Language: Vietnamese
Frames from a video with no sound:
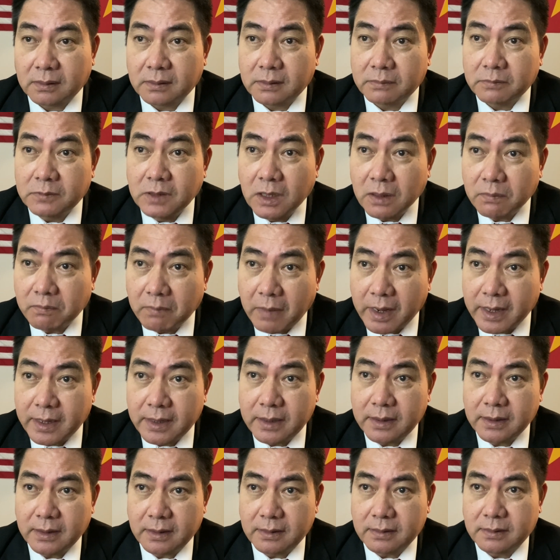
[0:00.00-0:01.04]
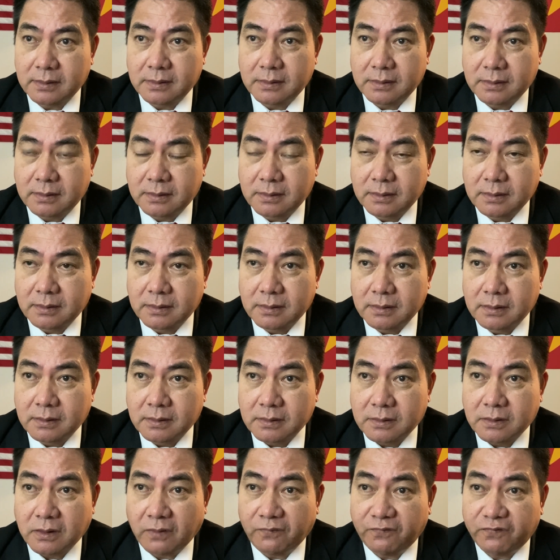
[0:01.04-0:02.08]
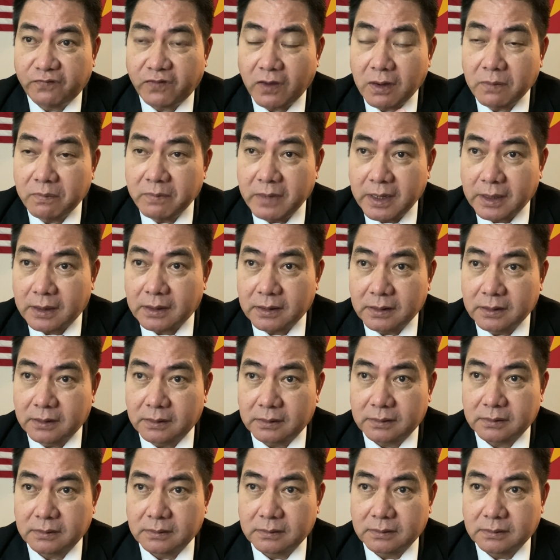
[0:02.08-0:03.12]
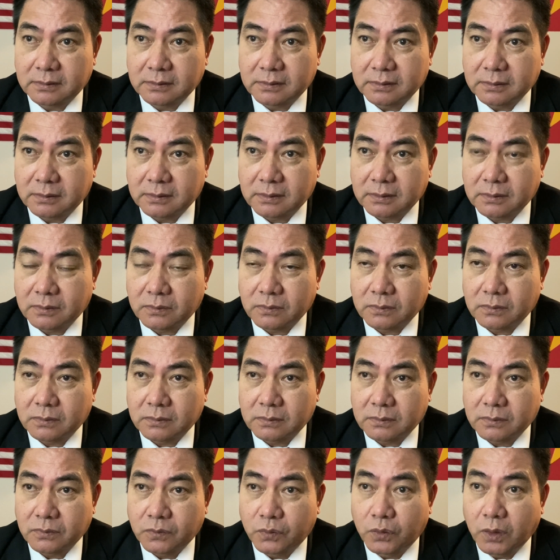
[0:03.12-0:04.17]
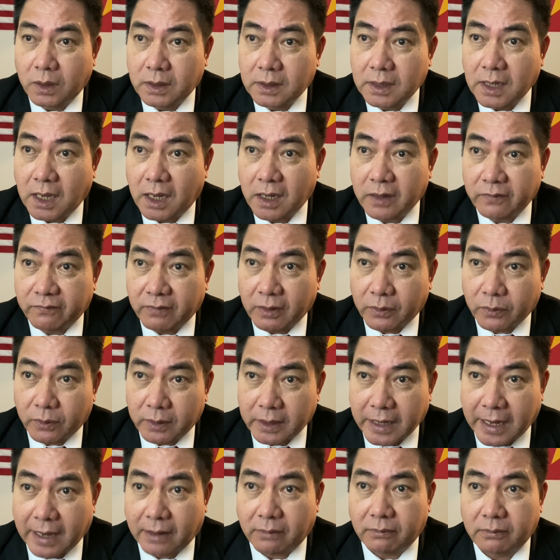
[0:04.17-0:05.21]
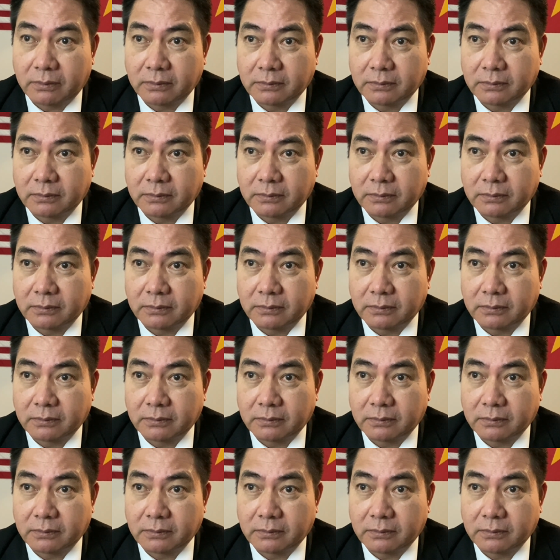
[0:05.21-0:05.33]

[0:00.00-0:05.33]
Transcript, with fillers: nước mỹ có phân biệt được quyền đời và quyền đạo